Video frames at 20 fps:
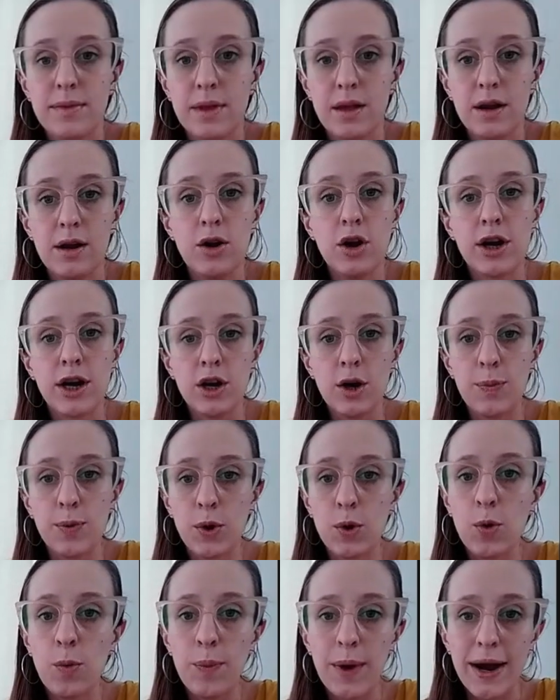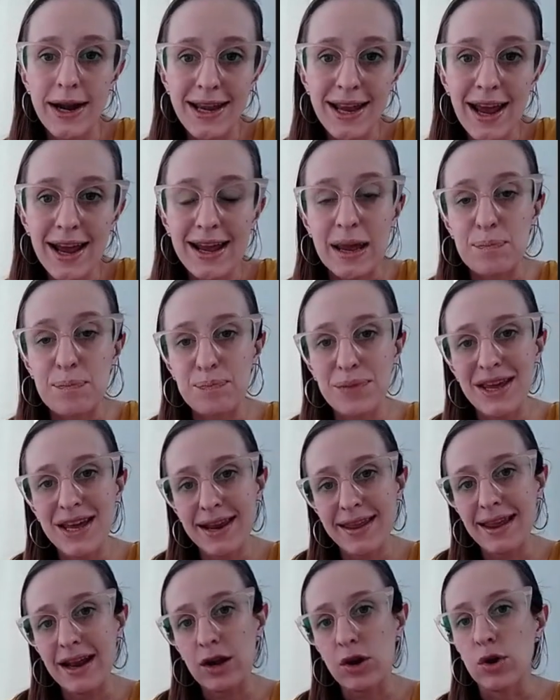lo que nos preocuparía es que
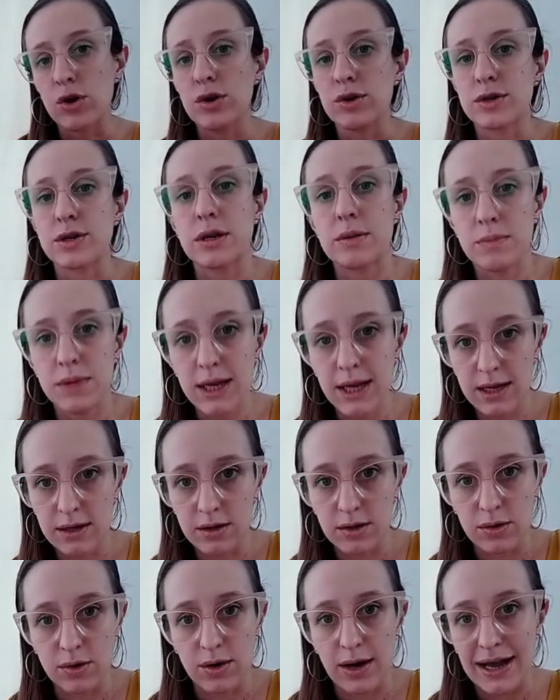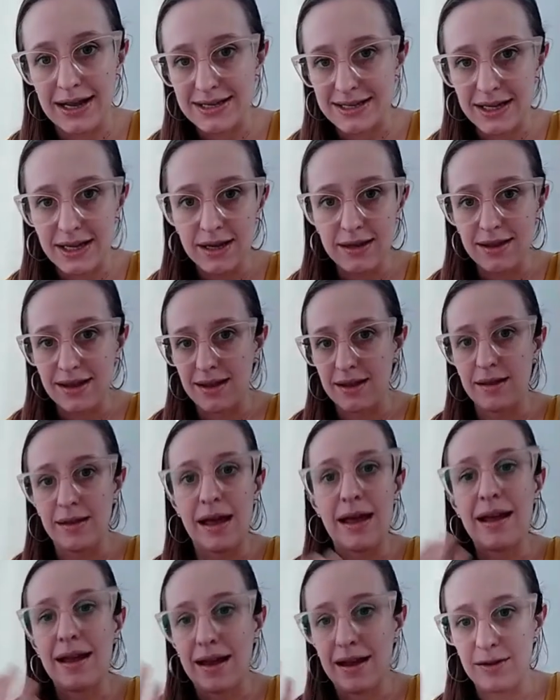pierda el conocimiento, así, de, eh,
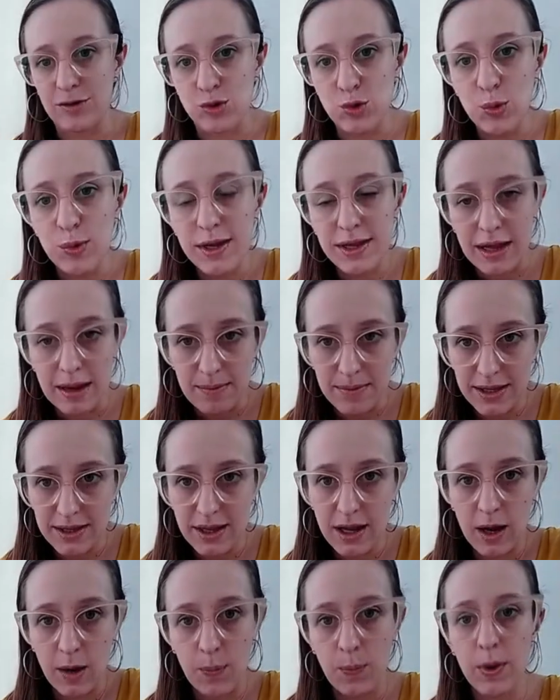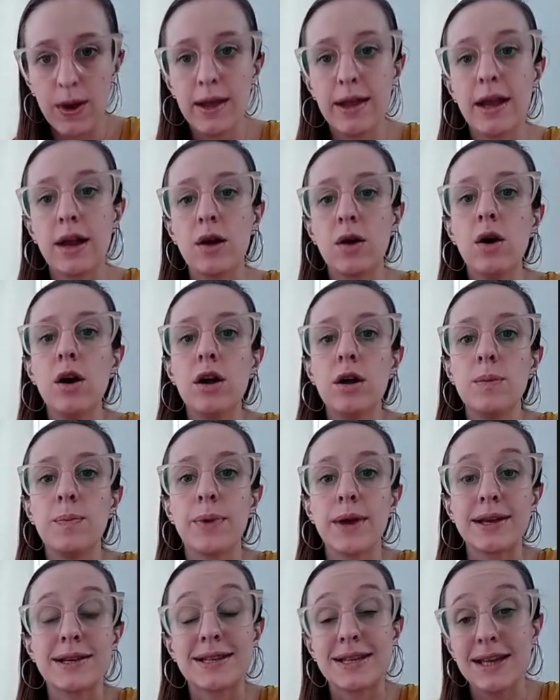eh, súbitamente después del
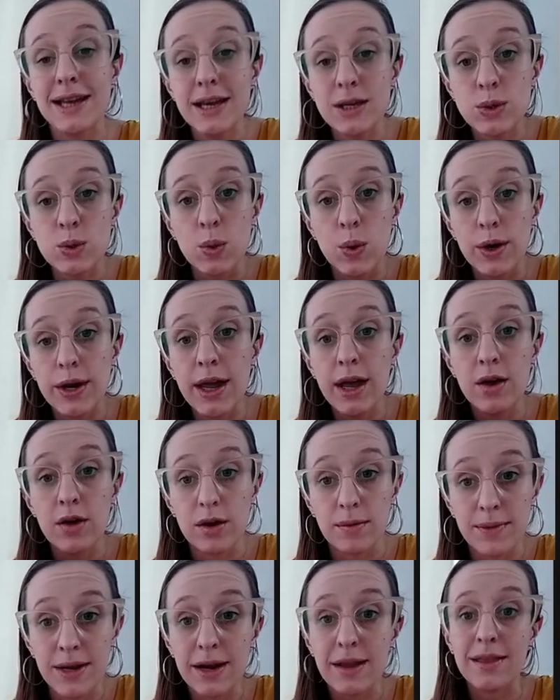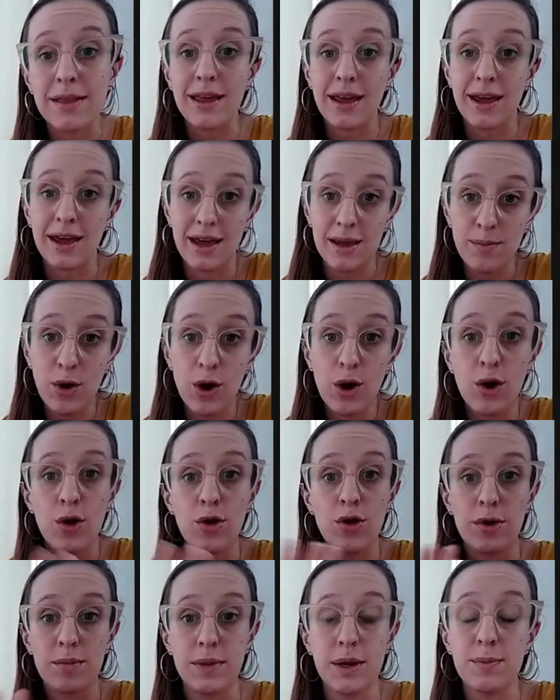golpe. Si es su hora de dormir, dejémoslos
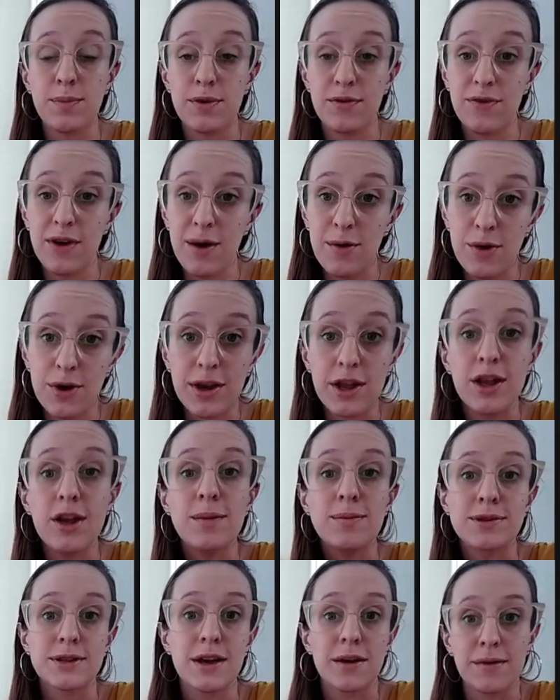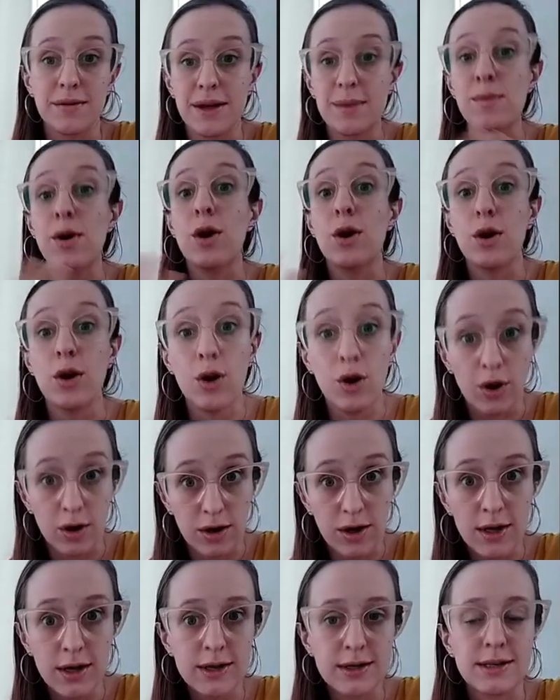dormir, por favor, y observémoslo,
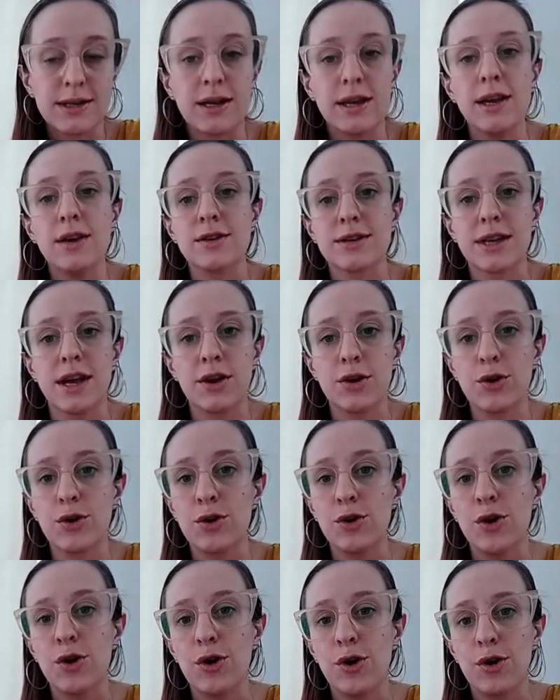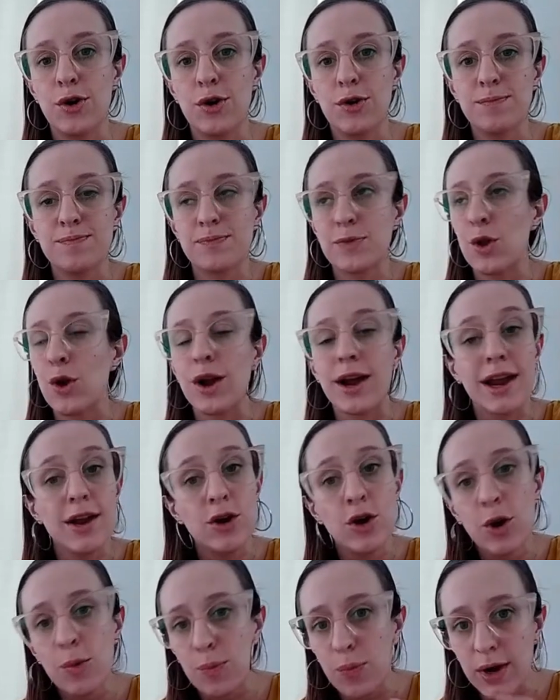¿sí? O sea, no, no, no es que
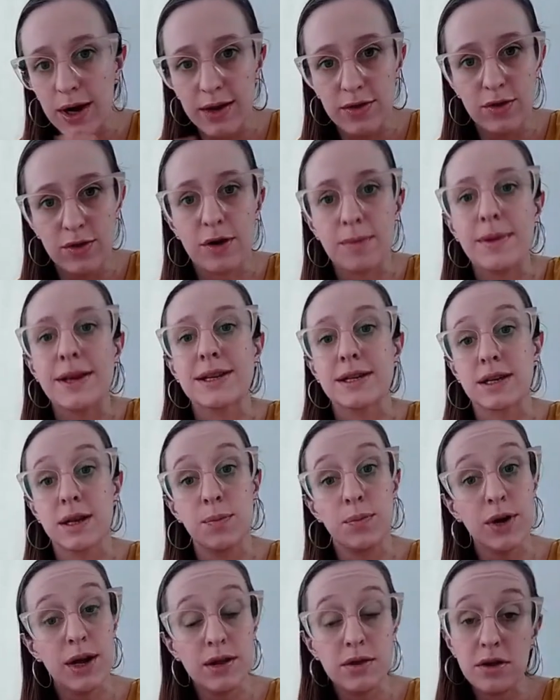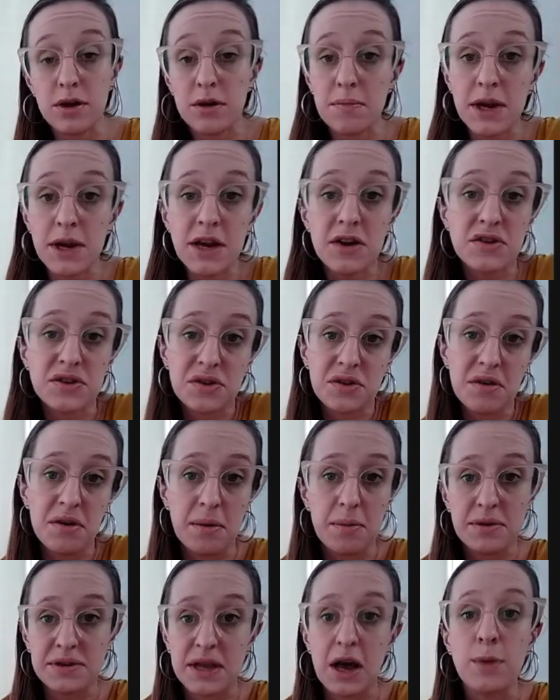no pueden dormir, si se pueden dormir, nosotros
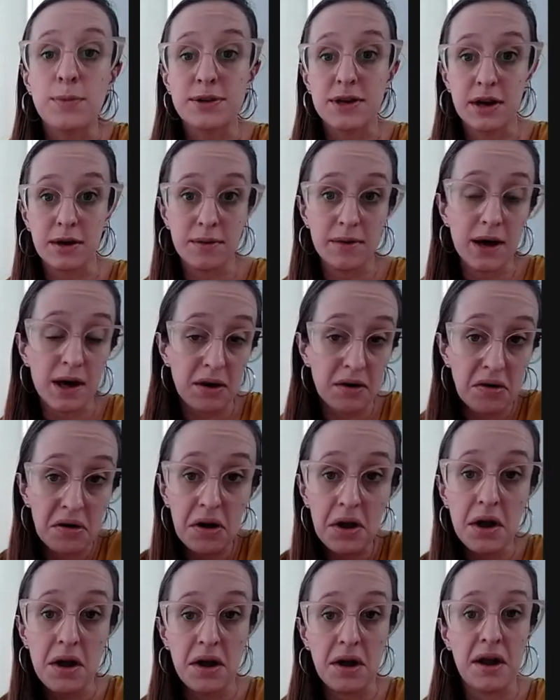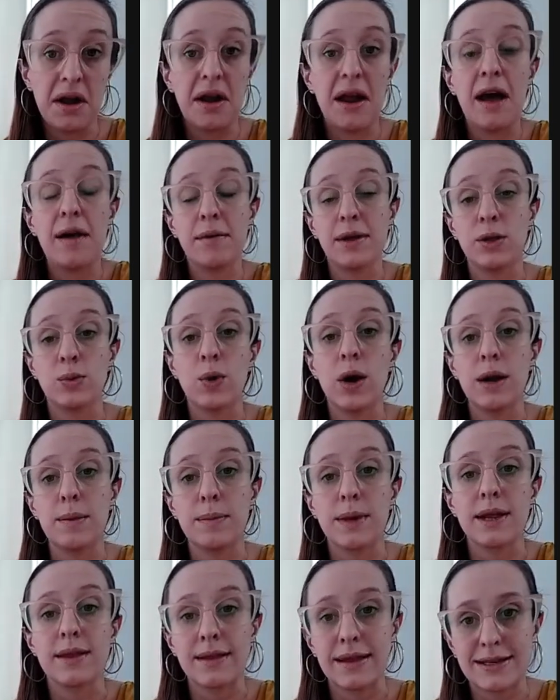vamos a observarlo eh,
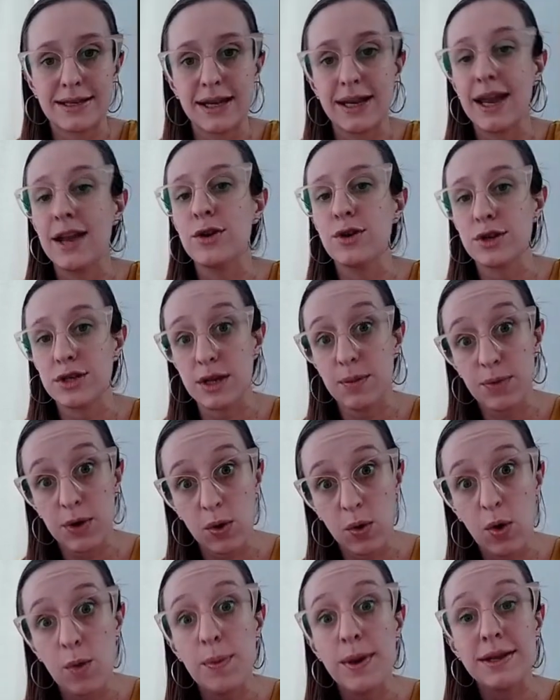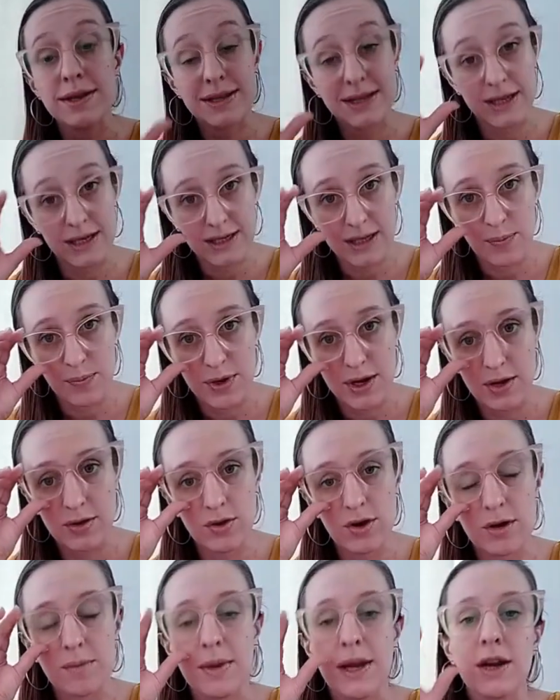habitualmente. Así que no se preocupen, si se pueden
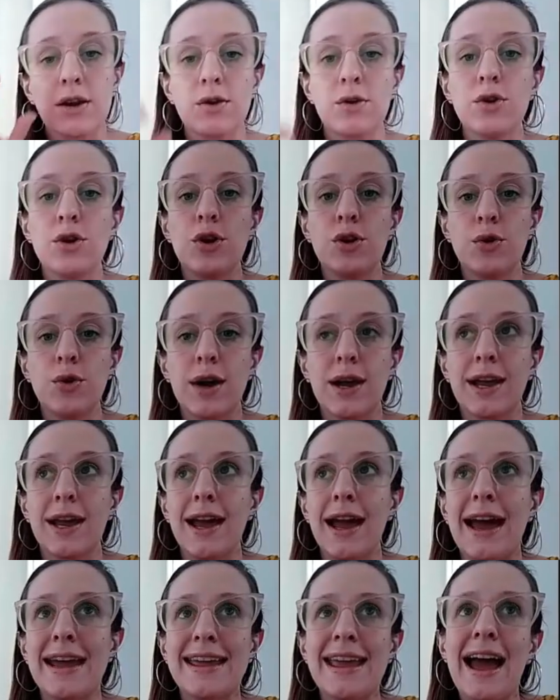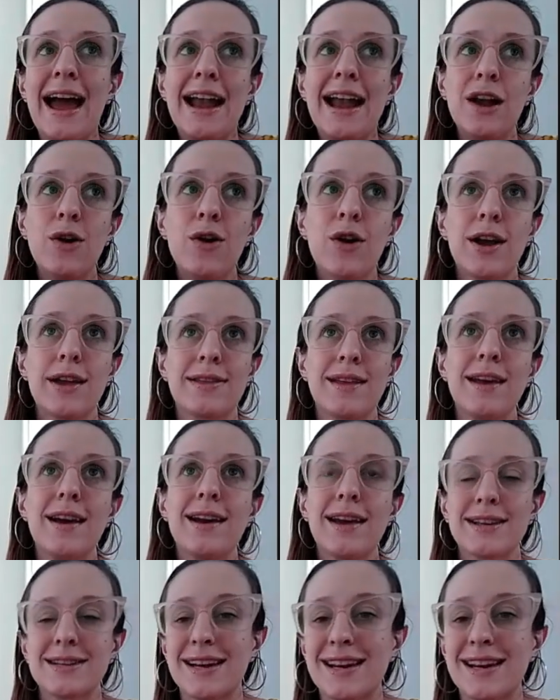dormir, no, no es que hay algo que tengan que hacer,